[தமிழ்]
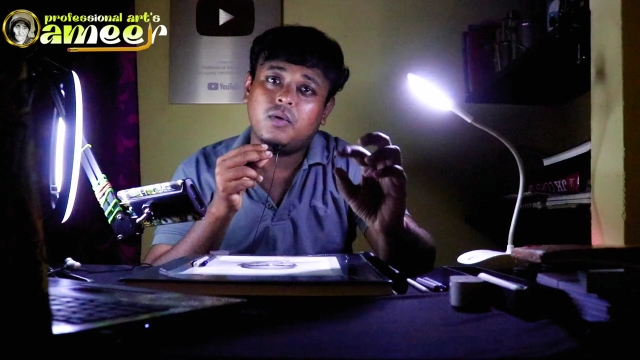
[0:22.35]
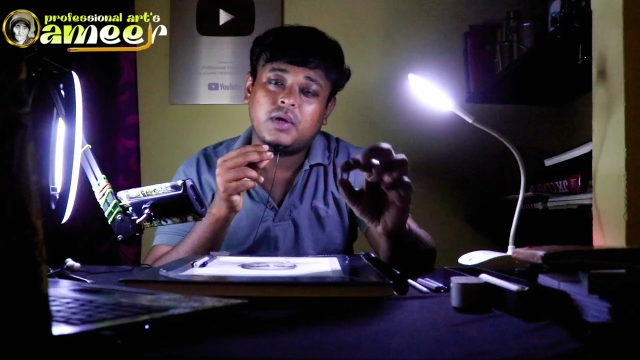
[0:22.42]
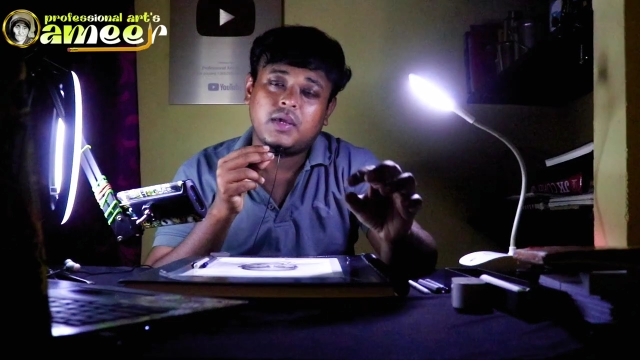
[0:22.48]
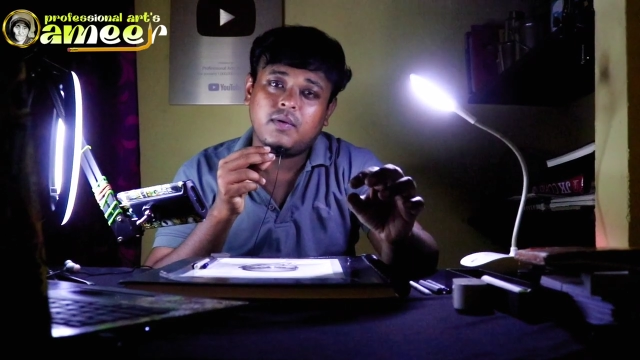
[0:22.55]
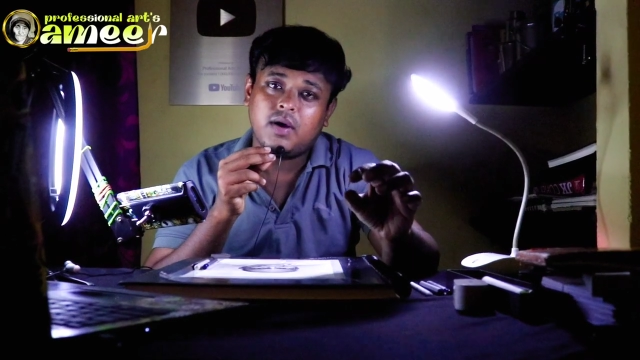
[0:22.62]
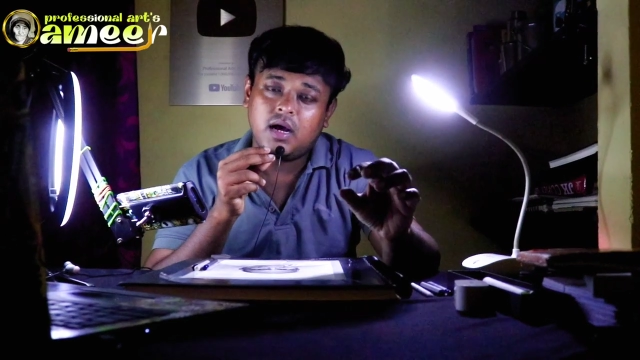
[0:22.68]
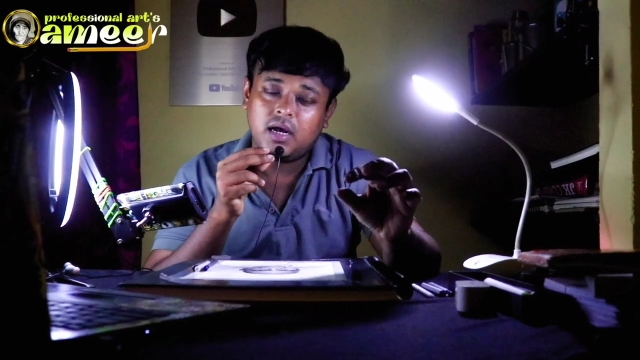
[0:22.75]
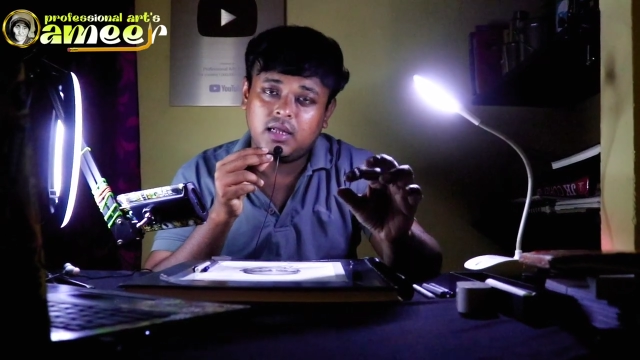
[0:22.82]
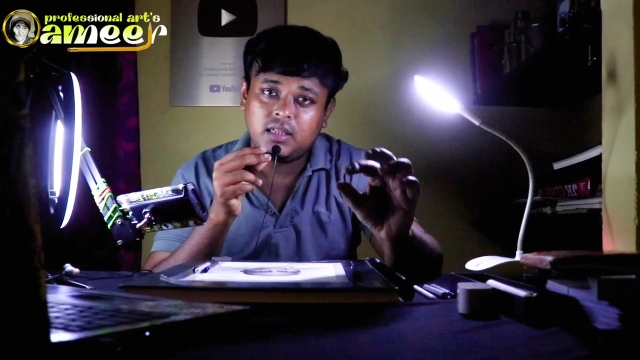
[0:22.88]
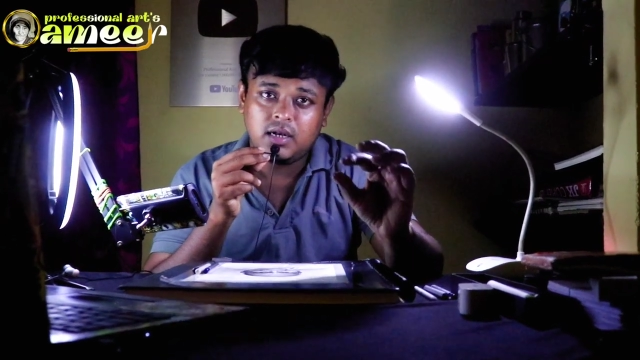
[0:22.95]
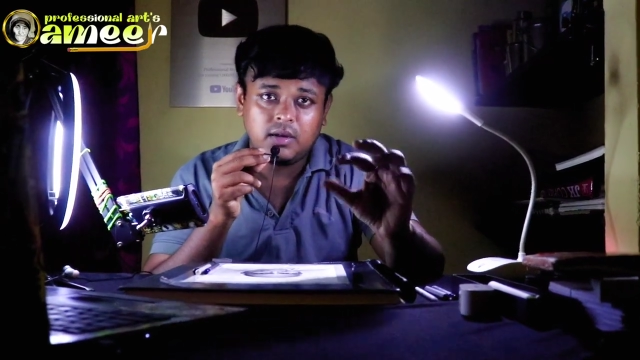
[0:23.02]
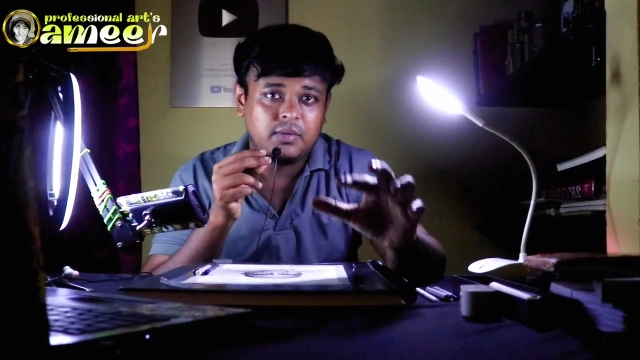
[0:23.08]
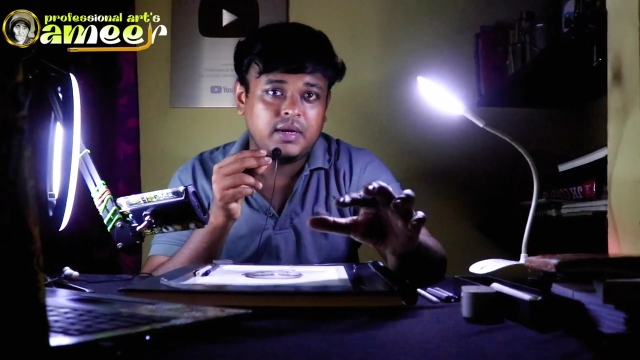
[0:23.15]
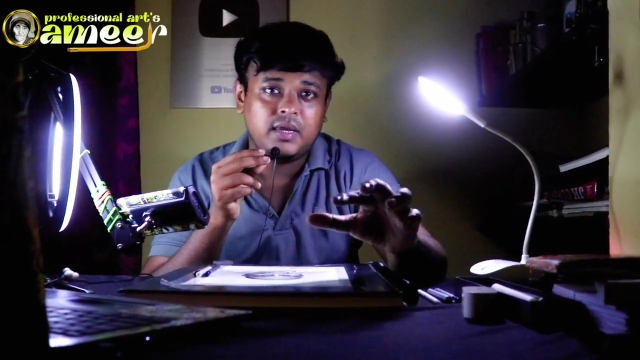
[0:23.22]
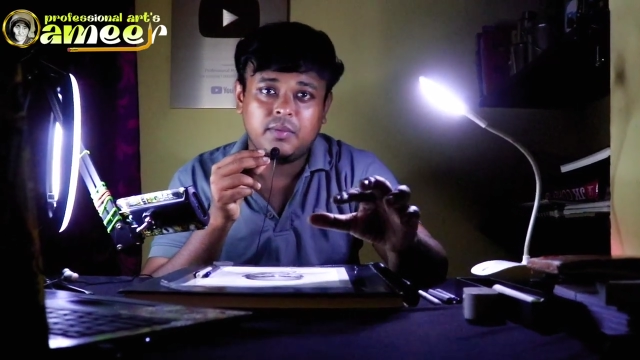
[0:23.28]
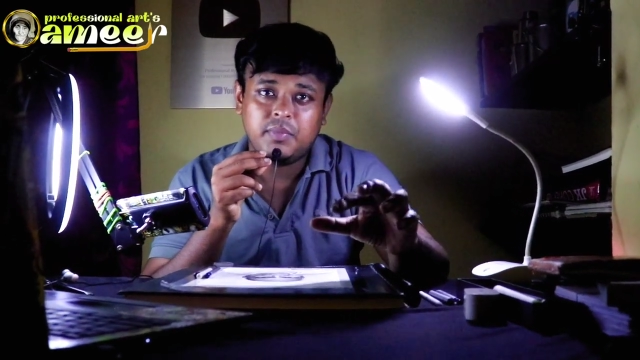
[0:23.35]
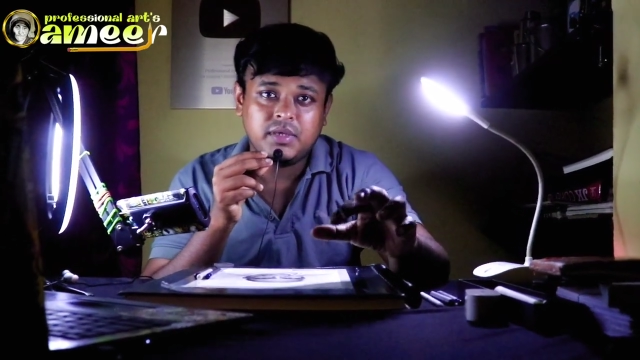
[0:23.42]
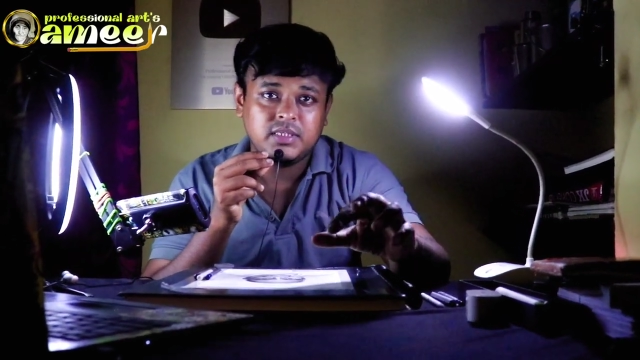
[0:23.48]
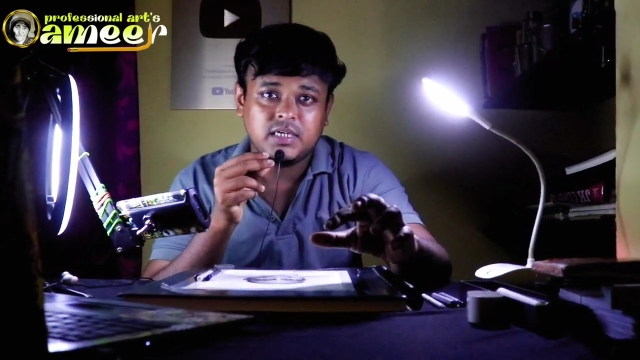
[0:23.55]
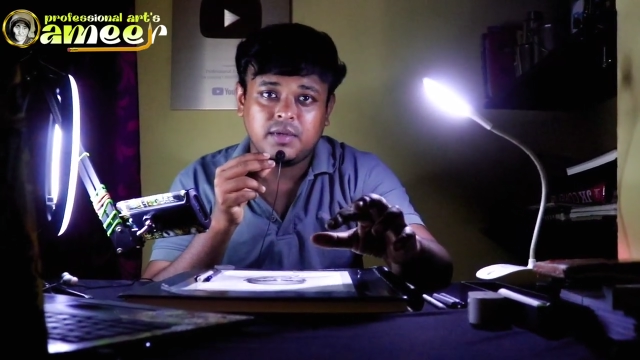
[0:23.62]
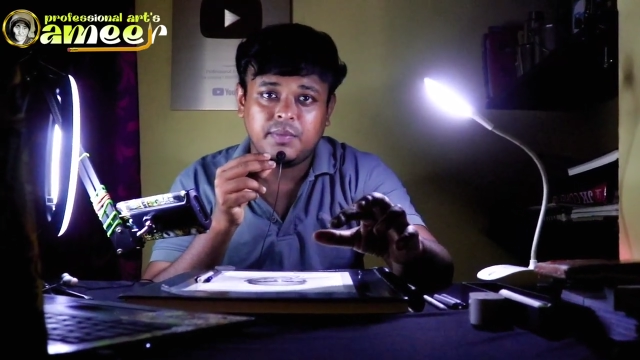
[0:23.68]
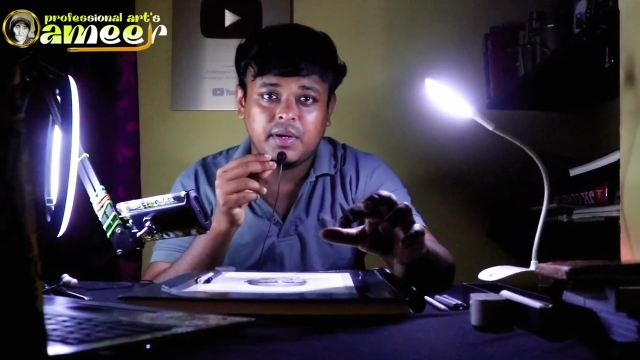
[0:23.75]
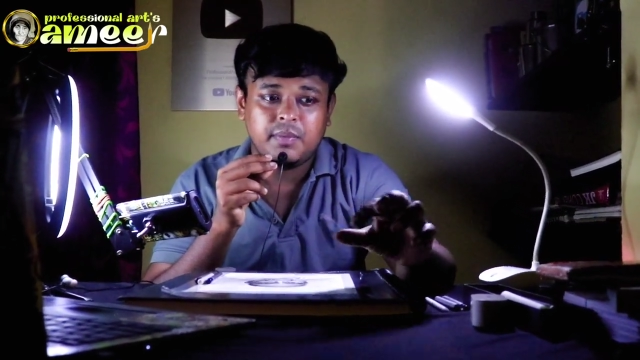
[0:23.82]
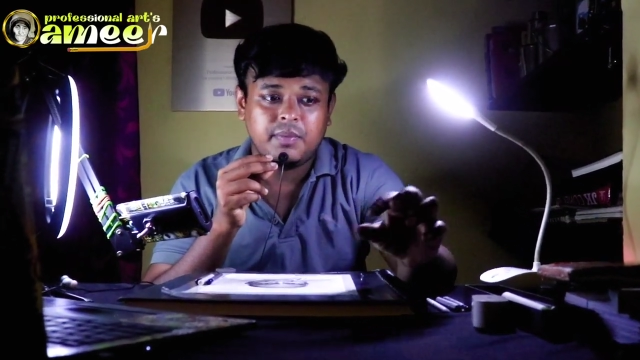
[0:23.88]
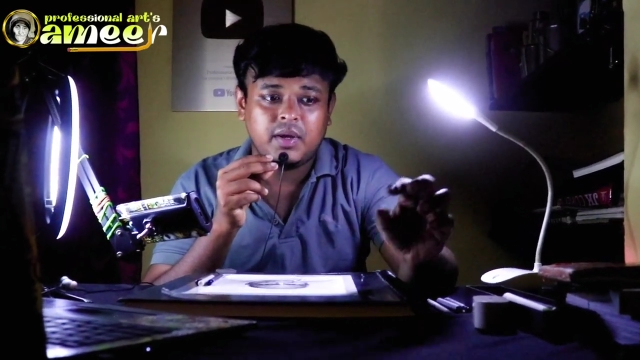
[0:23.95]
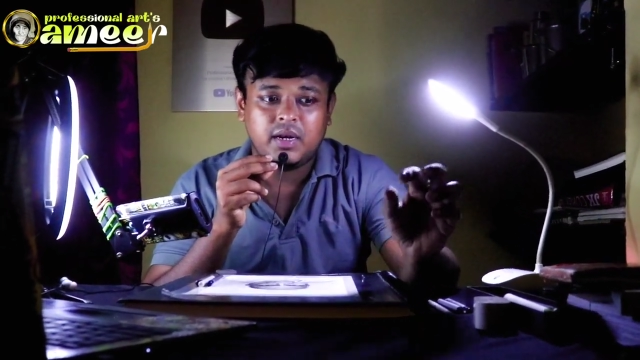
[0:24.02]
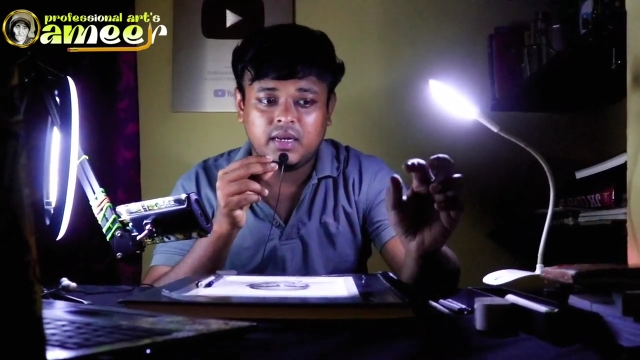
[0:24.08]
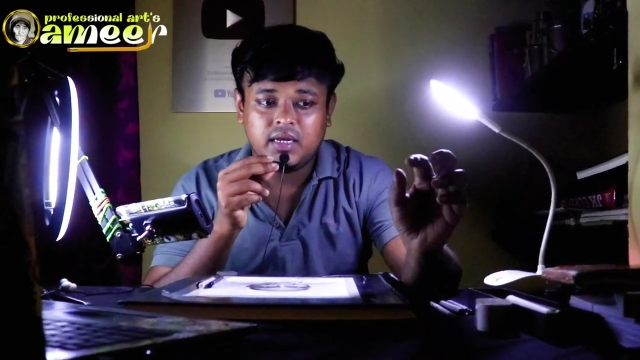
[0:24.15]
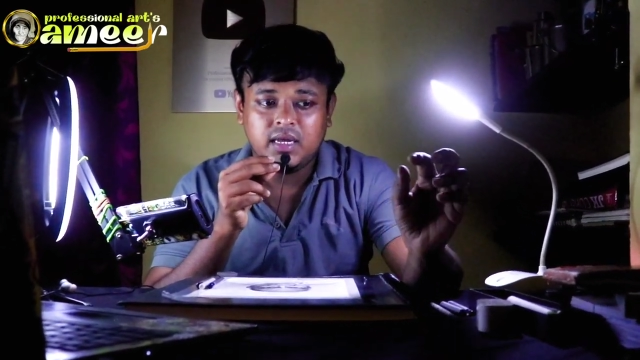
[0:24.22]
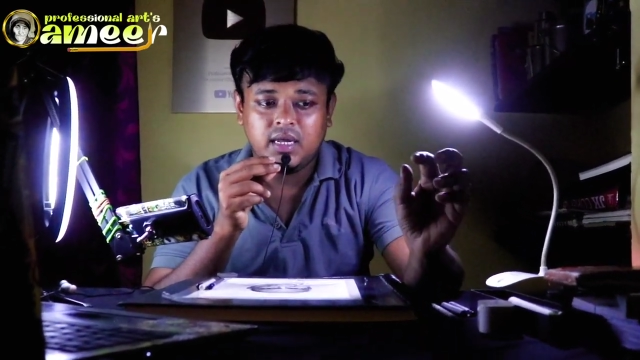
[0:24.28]
ஓகேவா அதில் நீங்கள் போய் செக் பண்ணி
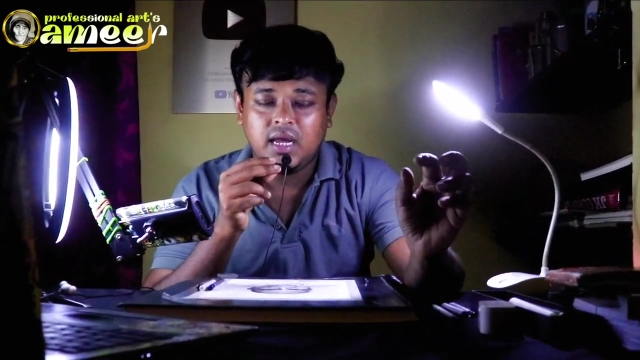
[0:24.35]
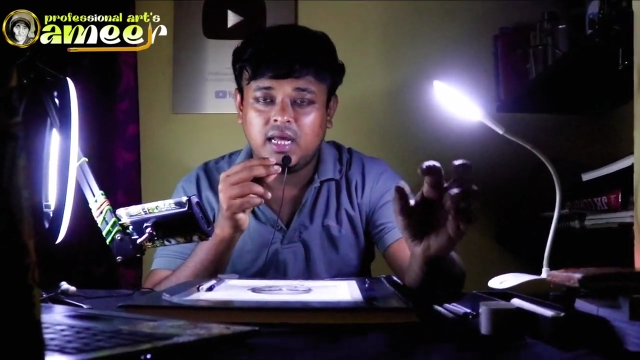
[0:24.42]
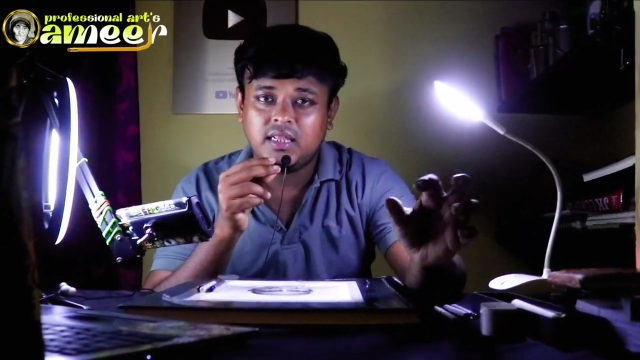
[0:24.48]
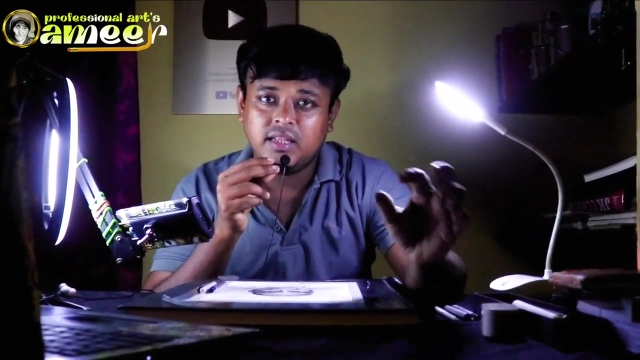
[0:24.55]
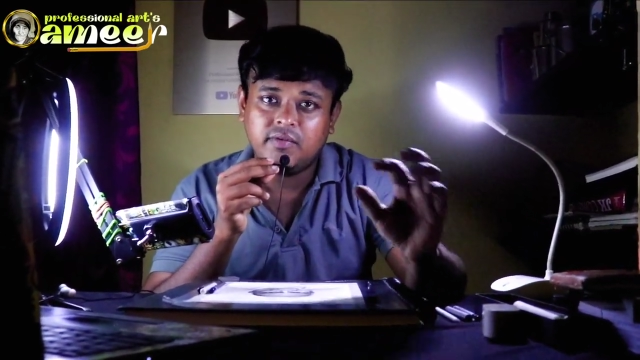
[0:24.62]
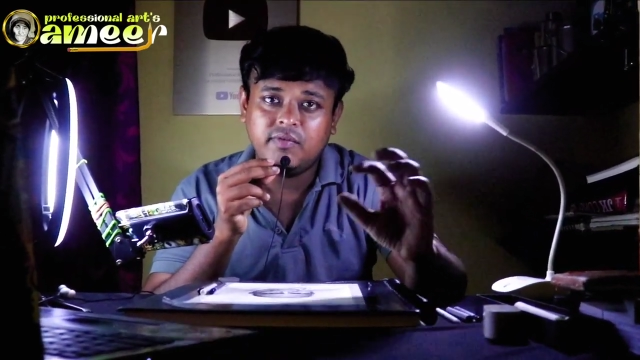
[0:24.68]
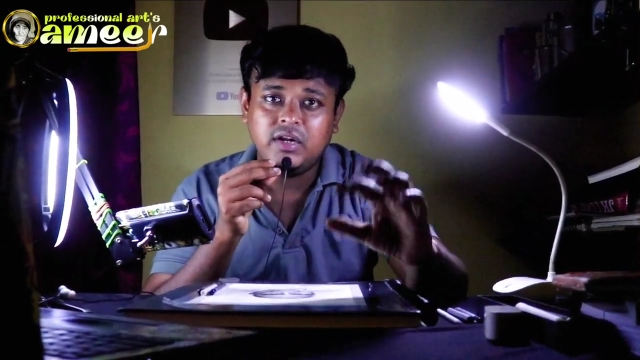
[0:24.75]
பாருங்கள் அந்த